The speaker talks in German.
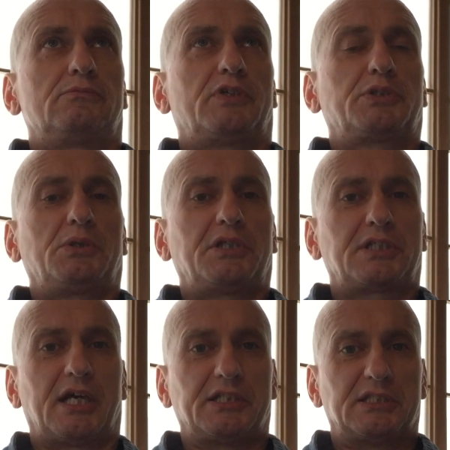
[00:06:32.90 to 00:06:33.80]
was soll
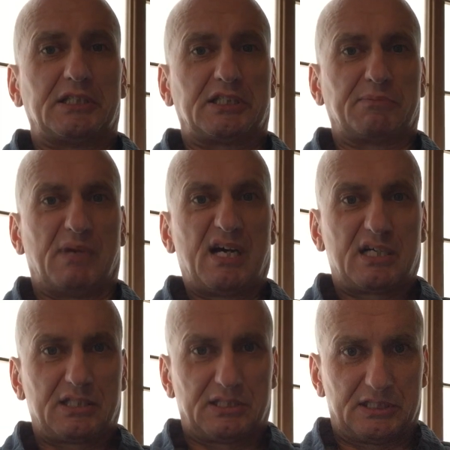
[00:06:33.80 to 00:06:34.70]
das heißen? Es
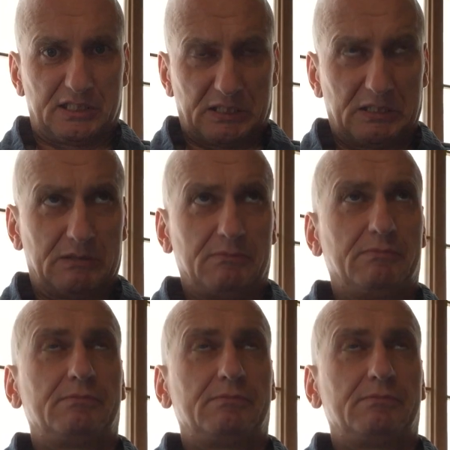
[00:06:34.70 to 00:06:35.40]
macht Sinn.